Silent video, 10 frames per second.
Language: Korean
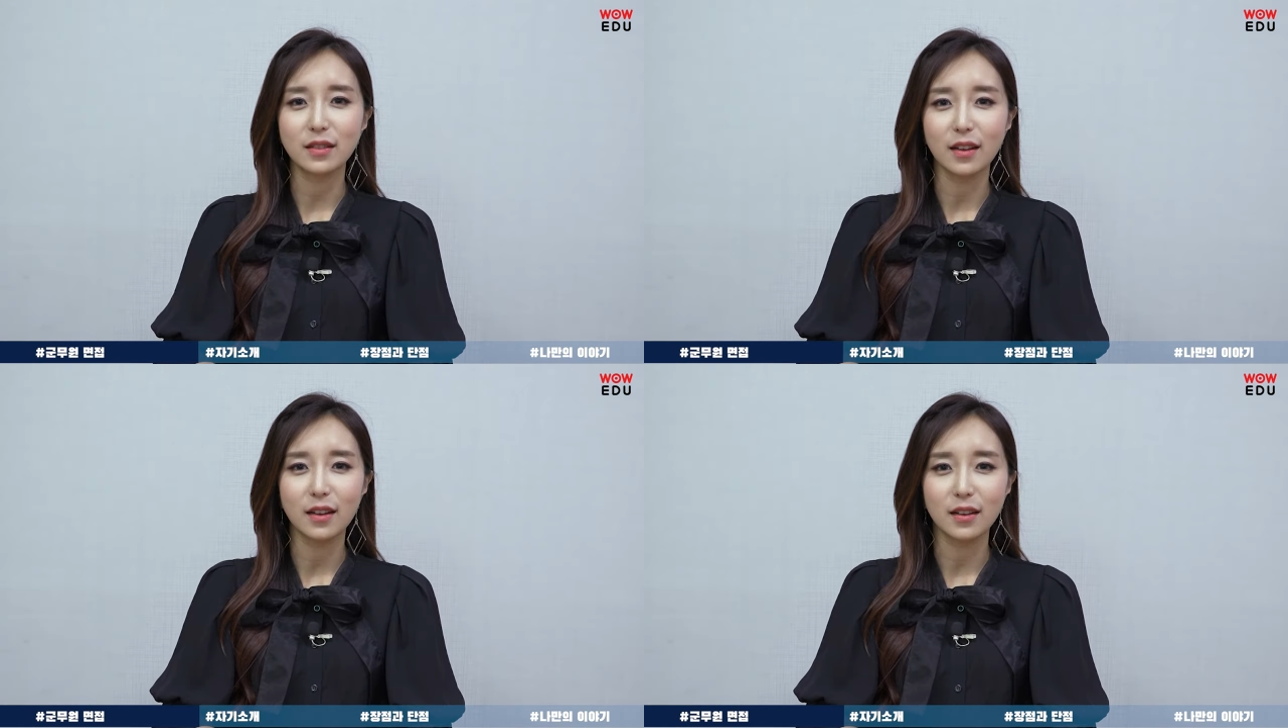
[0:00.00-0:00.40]

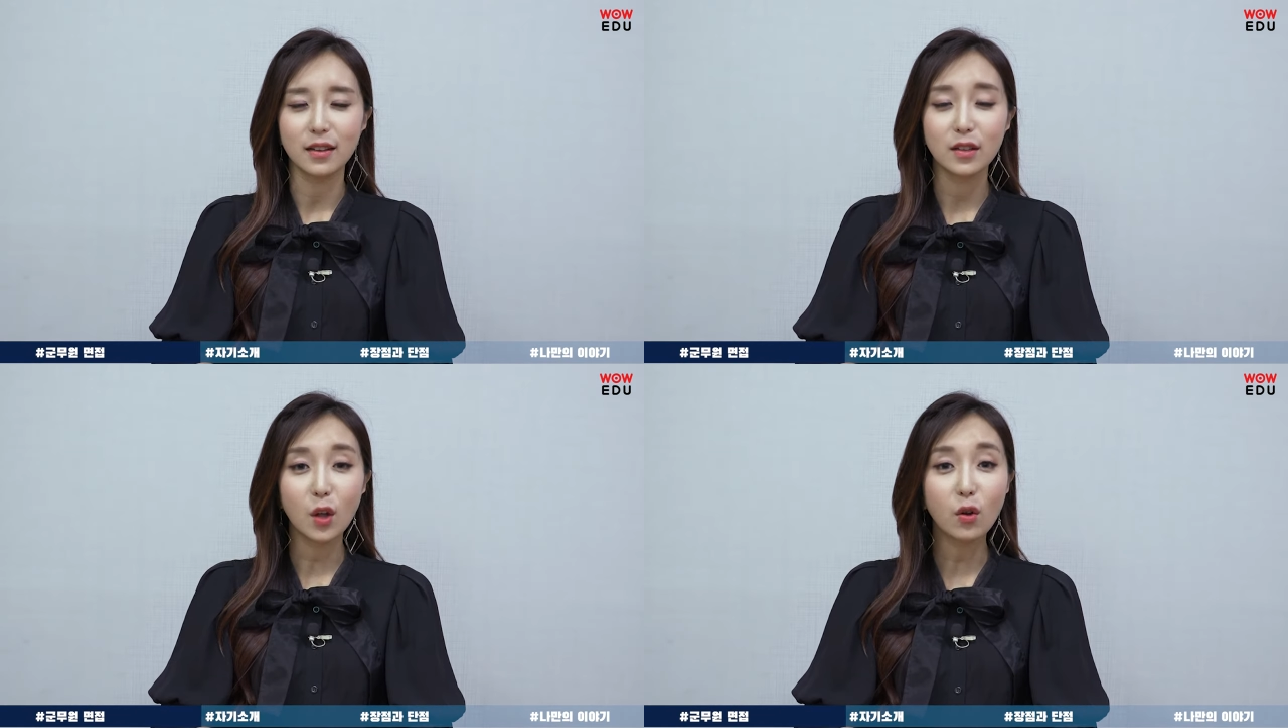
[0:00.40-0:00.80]
때
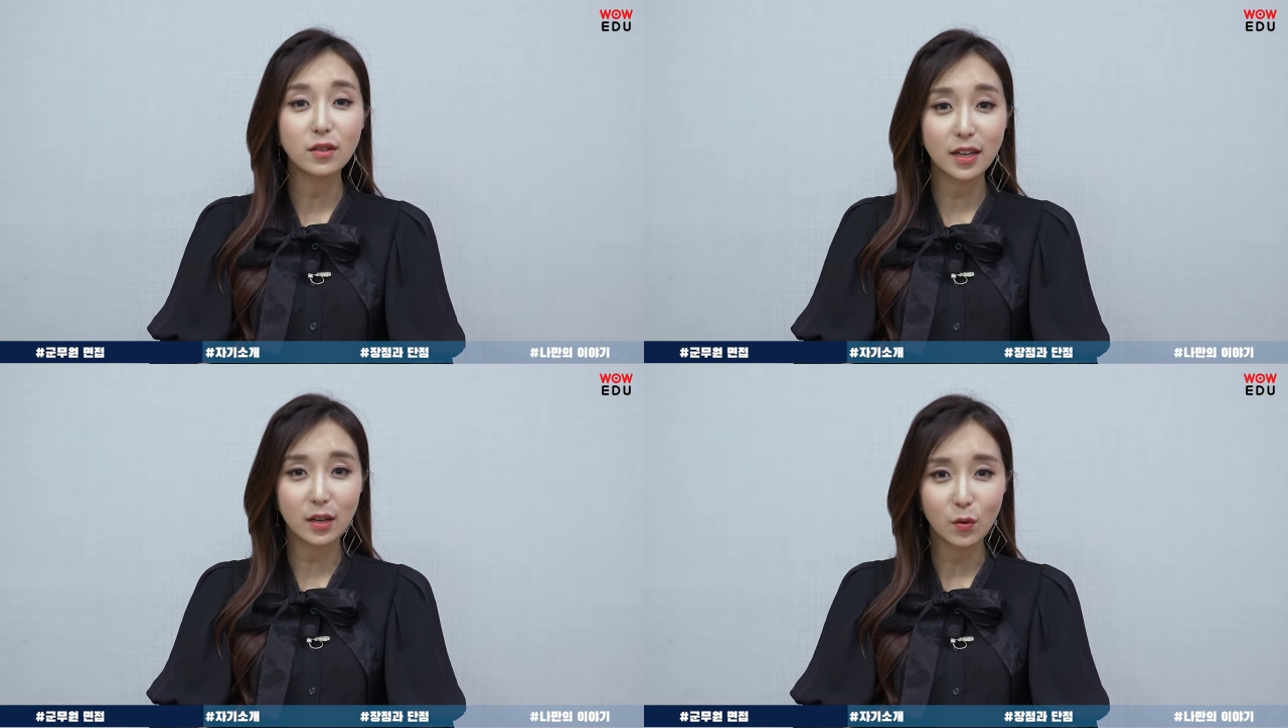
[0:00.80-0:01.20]

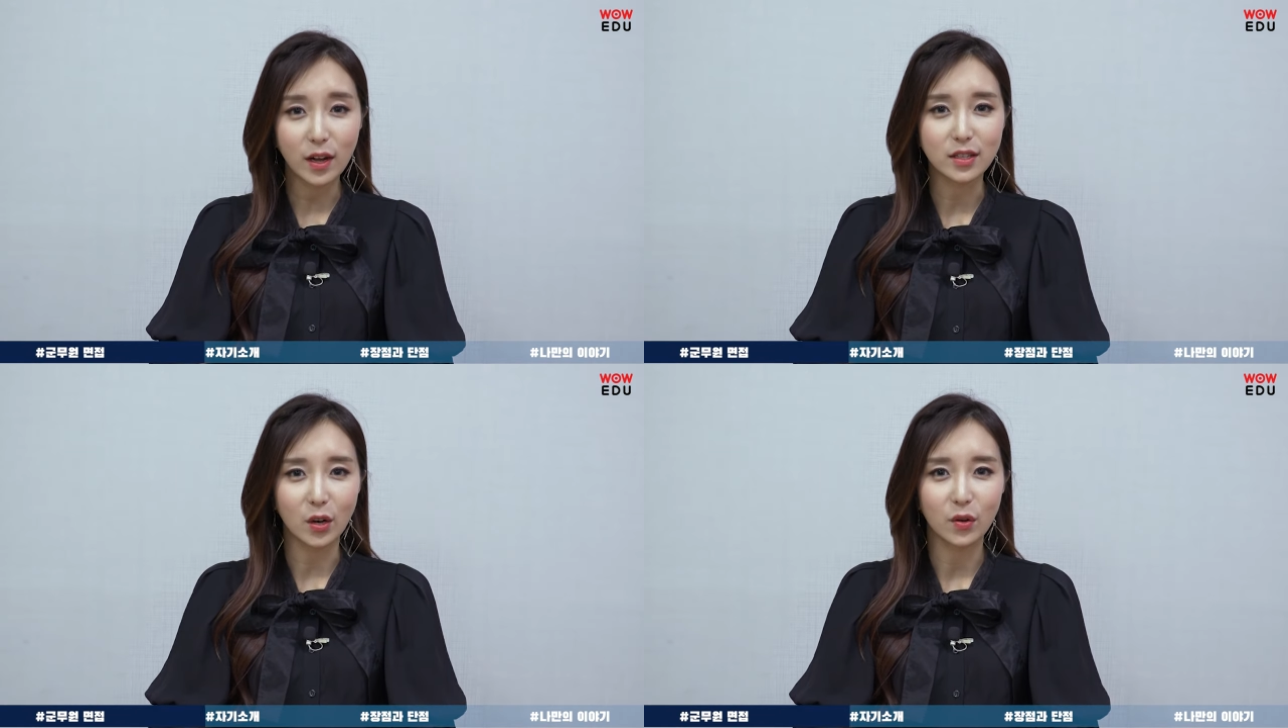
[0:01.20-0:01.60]
성장
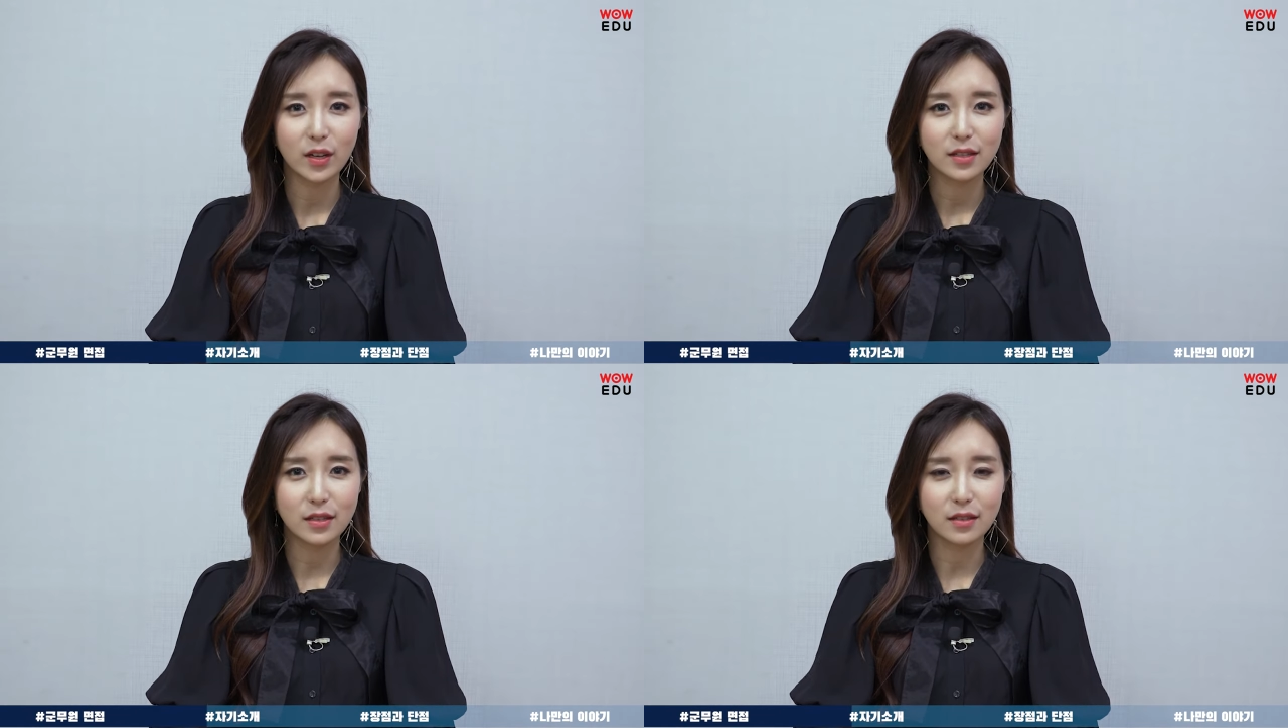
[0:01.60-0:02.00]
과정,
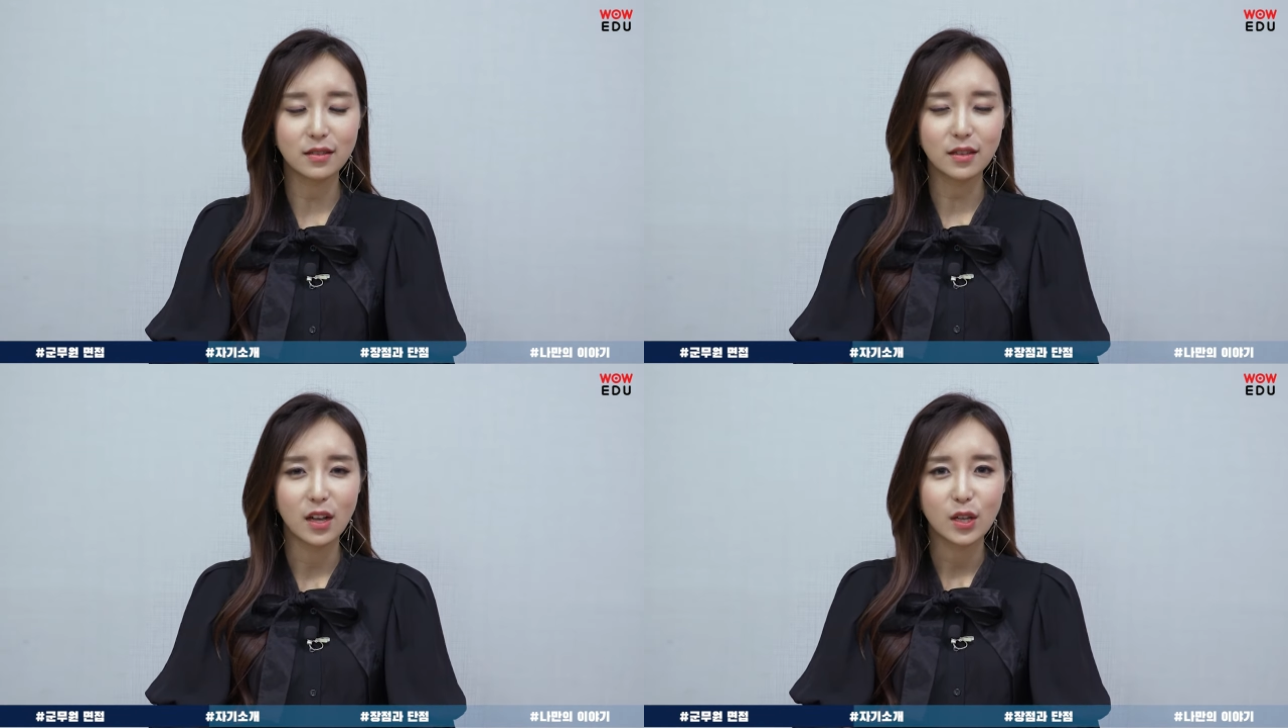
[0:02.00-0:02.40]
즉